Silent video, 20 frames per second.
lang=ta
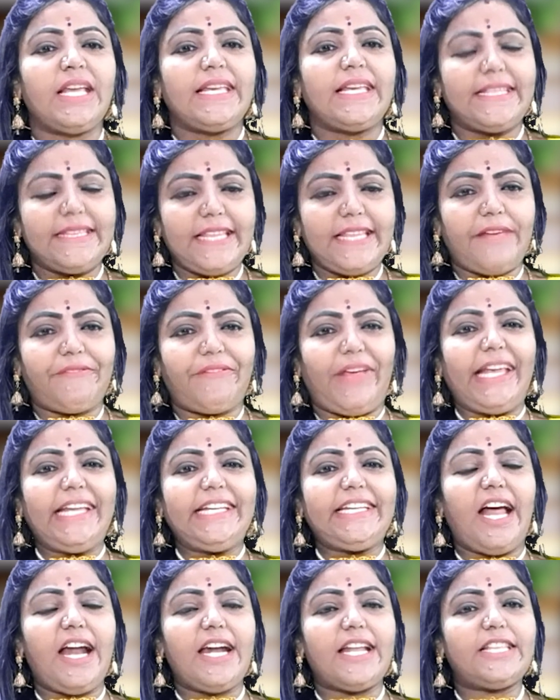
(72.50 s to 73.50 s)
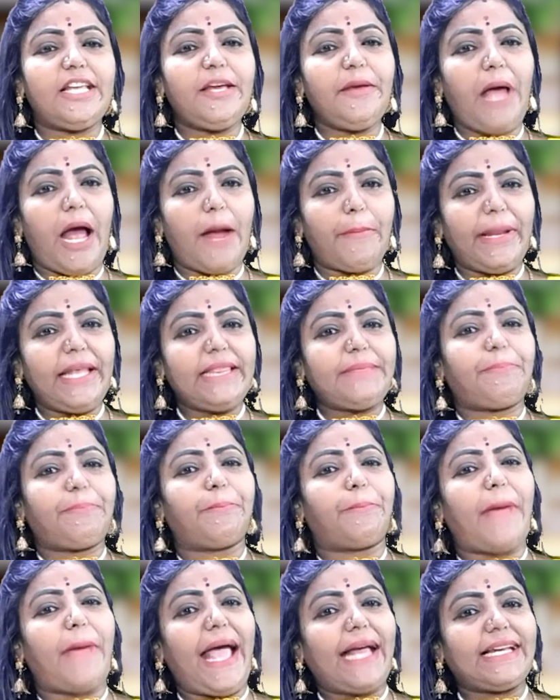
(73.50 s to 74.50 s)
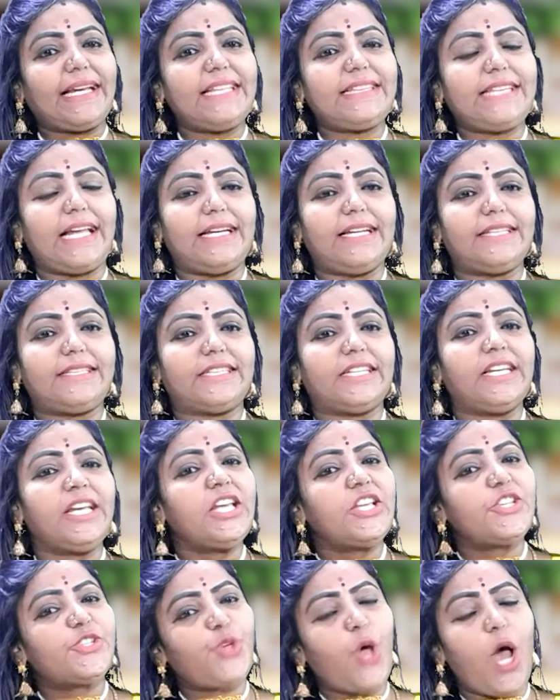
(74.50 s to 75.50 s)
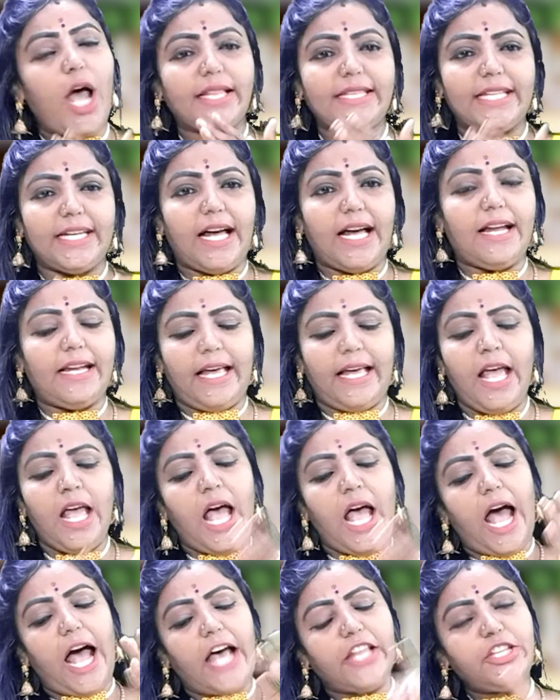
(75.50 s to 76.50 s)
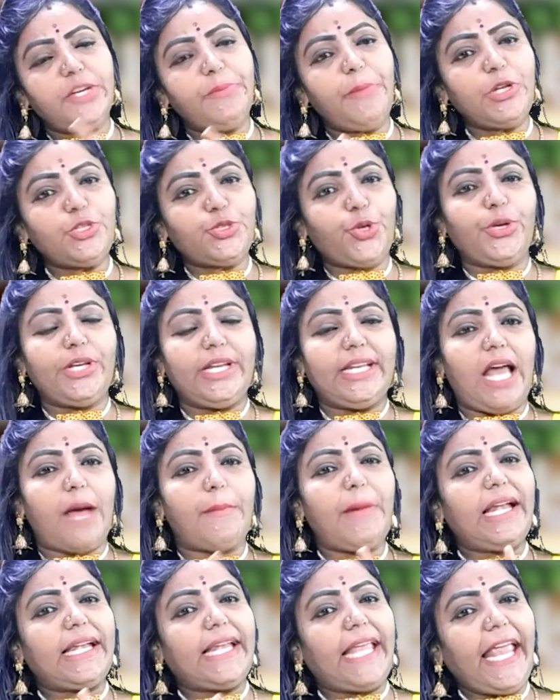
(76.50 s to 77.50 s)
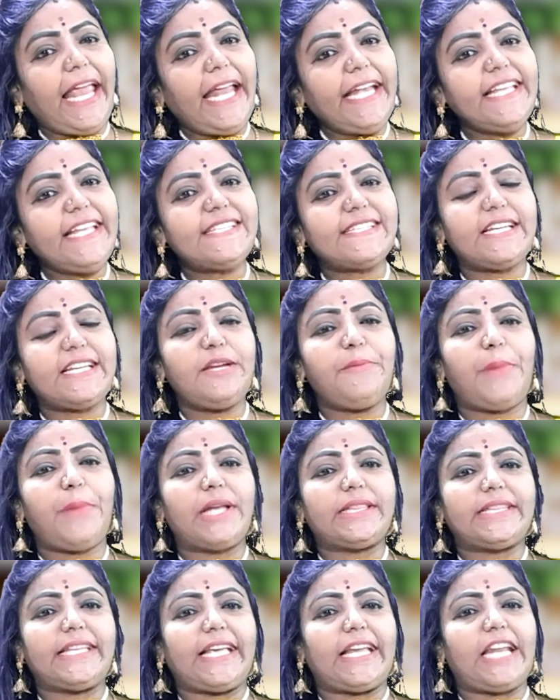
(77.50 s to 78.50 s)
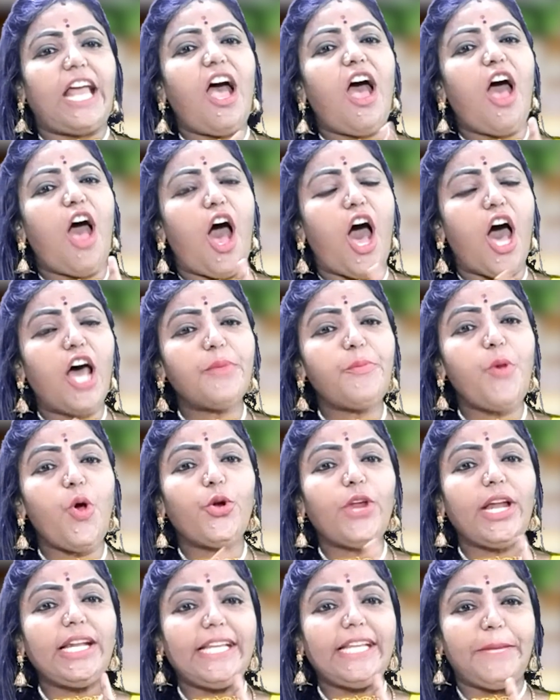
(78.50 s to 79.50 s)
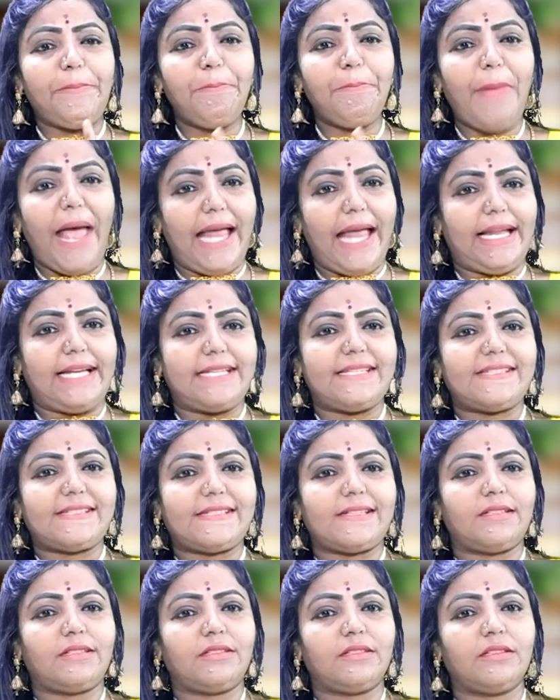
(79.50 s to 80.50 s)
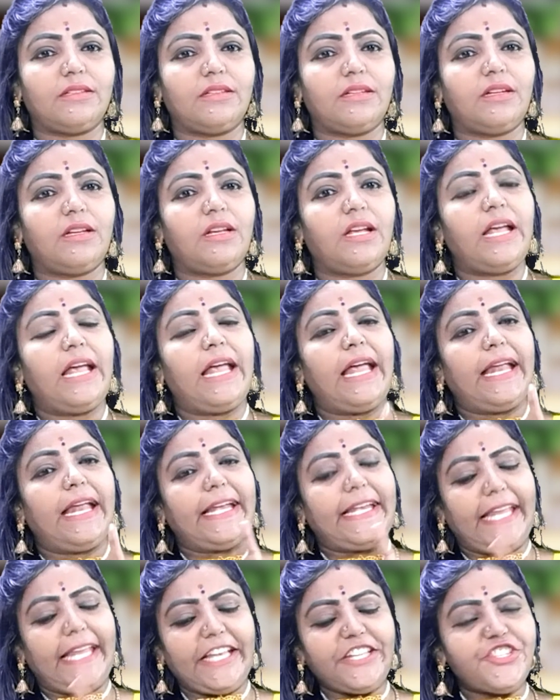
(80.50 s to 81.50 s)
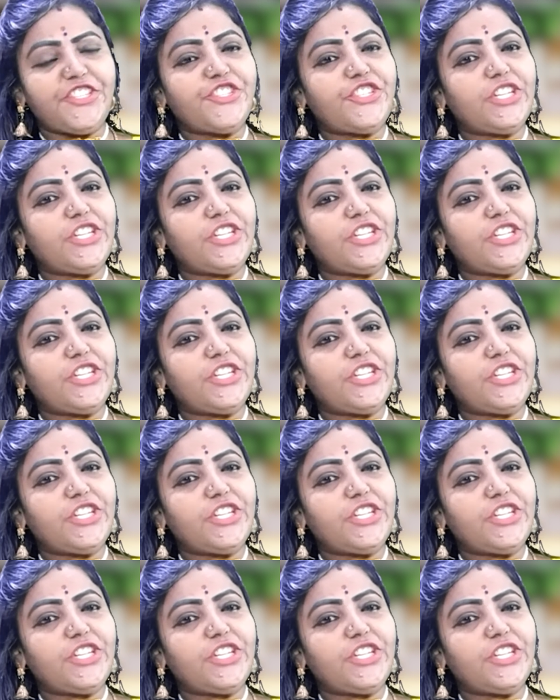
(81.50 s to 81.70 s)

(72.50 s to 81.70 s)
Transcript: இந்த வெயிட் ஆனது அப்படியே பேக்ல தள்ளுது சோ அதனால அது மட்டும் இல்லாம லேடிஸ்க்குன்னு பாத்தீங்கன்னா ஹார்மோனல் இம்பேலன்ஸ் நெக்ஸ்ட்